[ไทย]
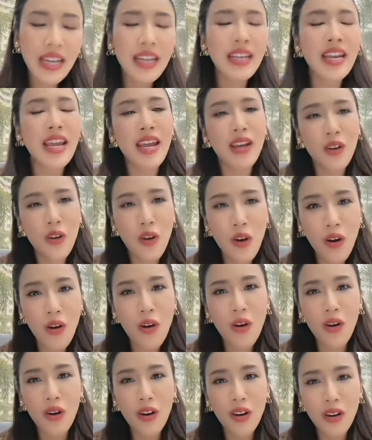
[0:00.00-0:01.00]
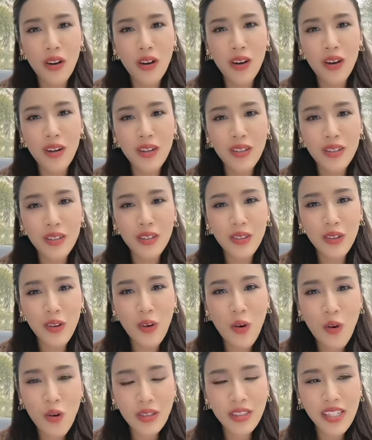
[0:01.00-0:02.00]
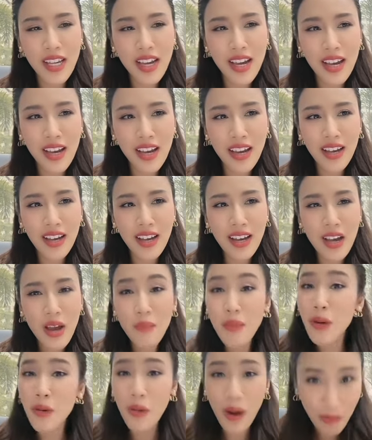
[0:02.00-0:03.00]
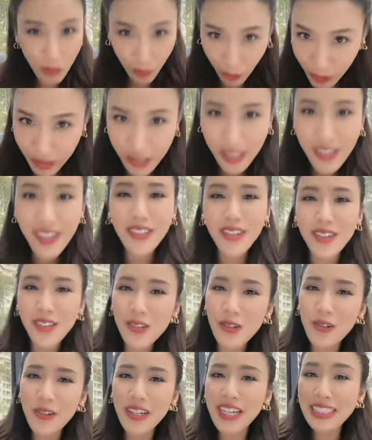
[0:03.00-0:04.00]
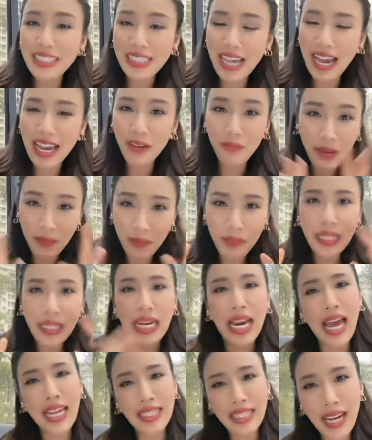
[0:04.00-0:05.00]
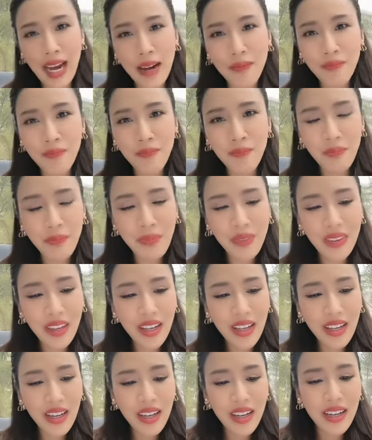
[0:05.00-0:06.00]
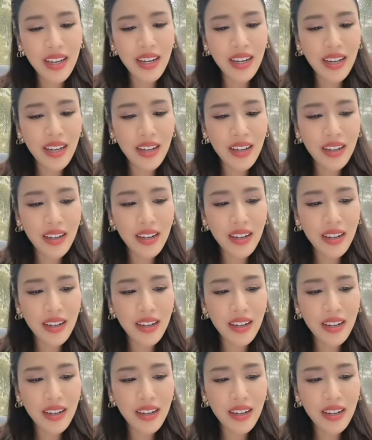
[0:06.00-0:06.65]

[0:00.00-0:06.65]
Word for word: ท่านเองก็คงจะมีความรู้สึกอยู่ในใจเป็นหมื่นล้านคำ